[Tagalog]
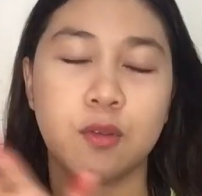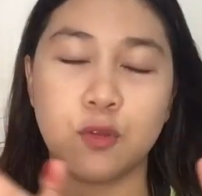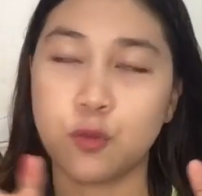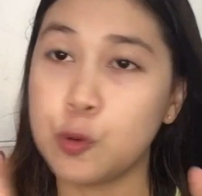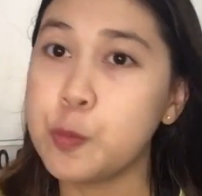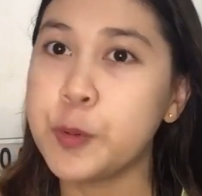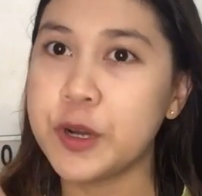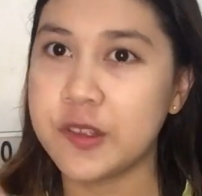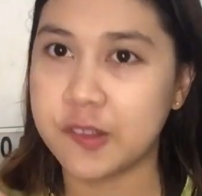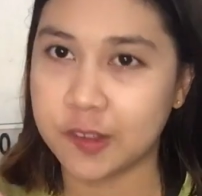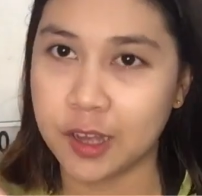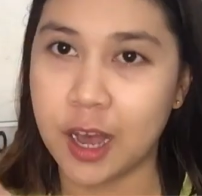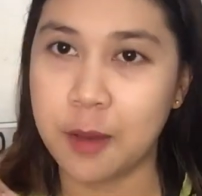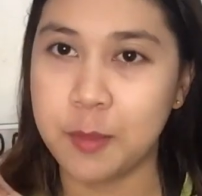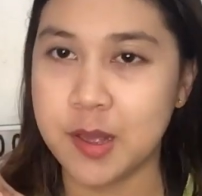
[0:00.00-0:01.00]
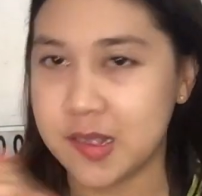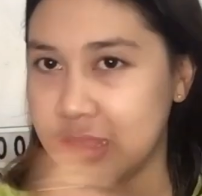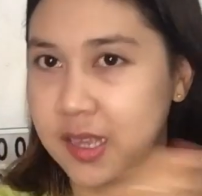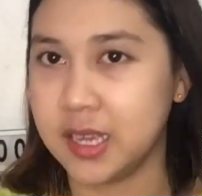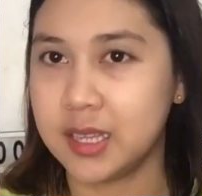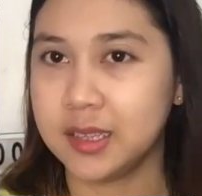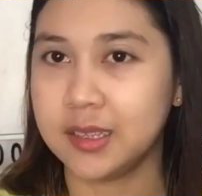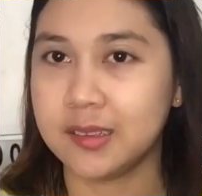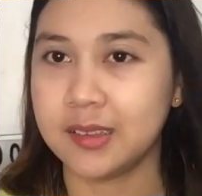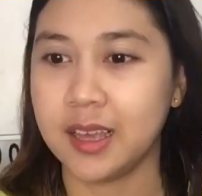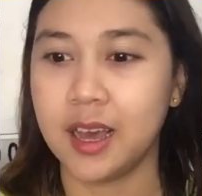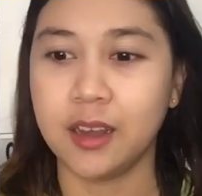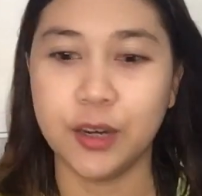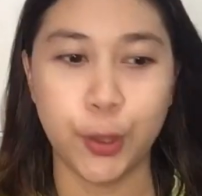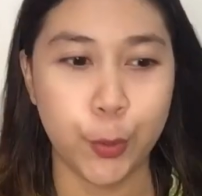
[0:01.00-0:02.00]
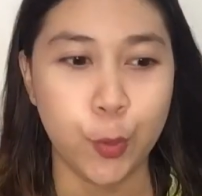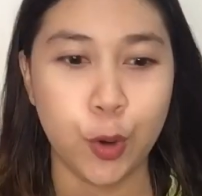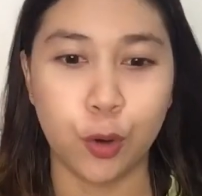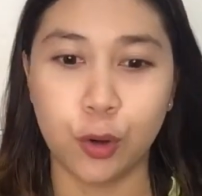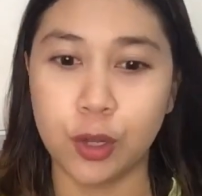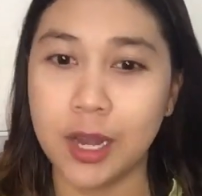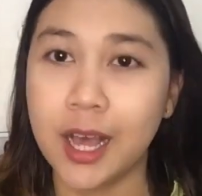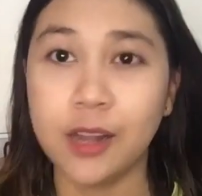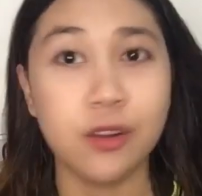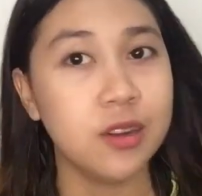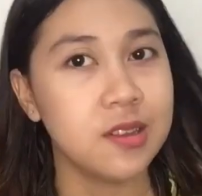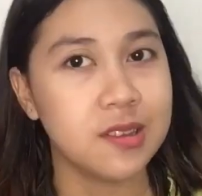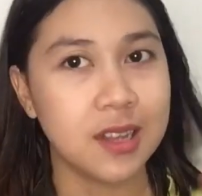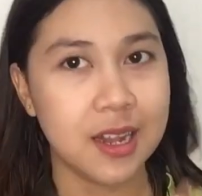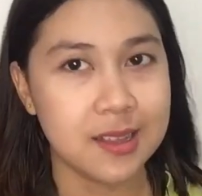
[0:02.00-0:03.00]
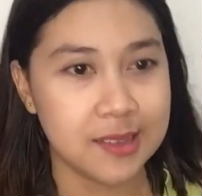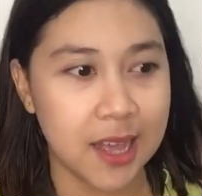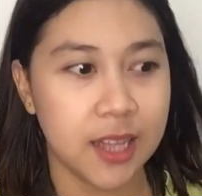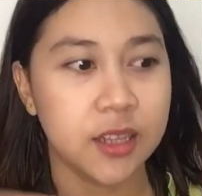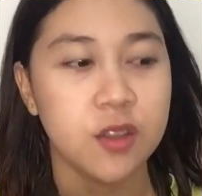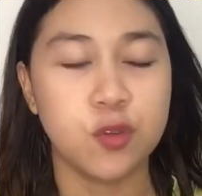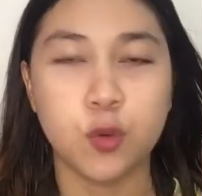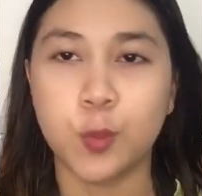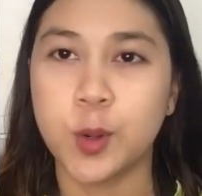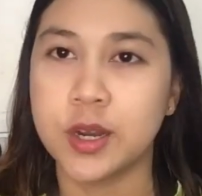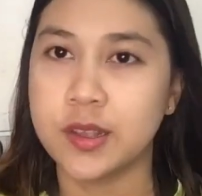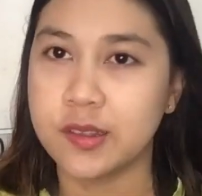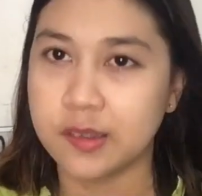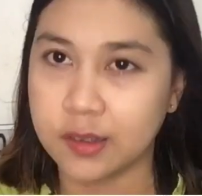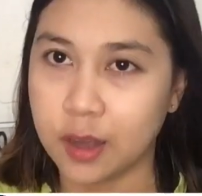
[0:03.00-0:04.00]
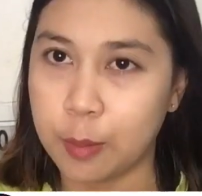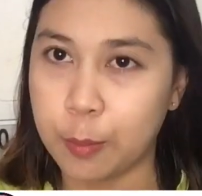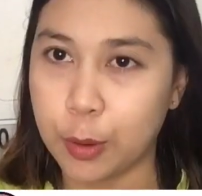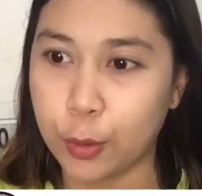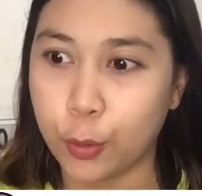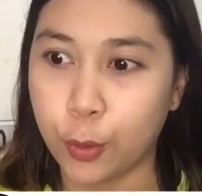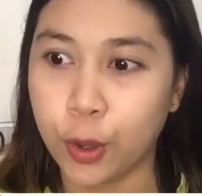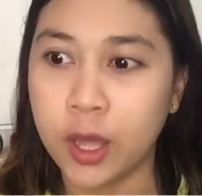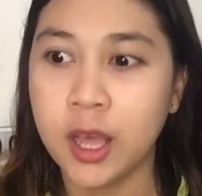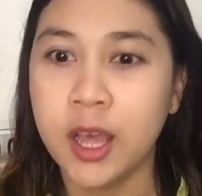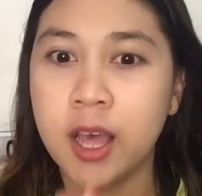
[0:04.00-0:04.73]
Super scam as in. Kasi ang nakuha ko, lalo na sa Lazada, super na-scam ako.